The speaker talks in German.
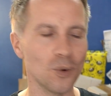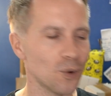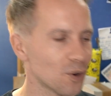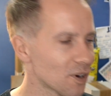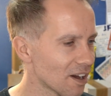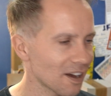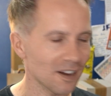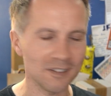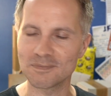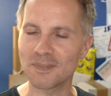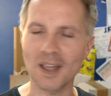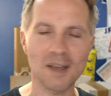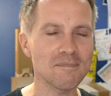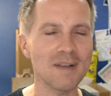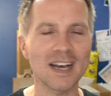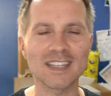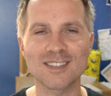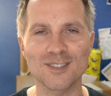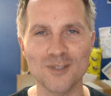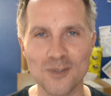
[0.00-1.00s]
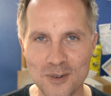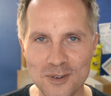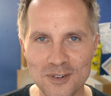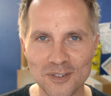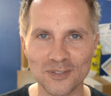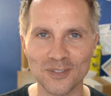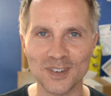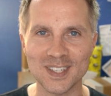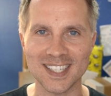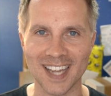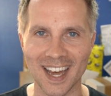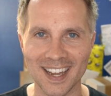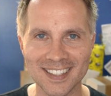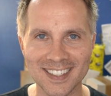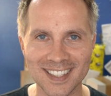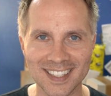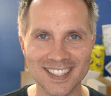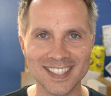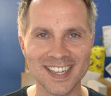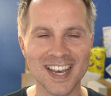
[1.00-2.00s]
Oder machst irgendwas
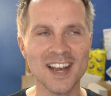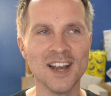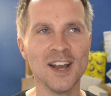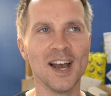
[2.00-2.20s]
anderes.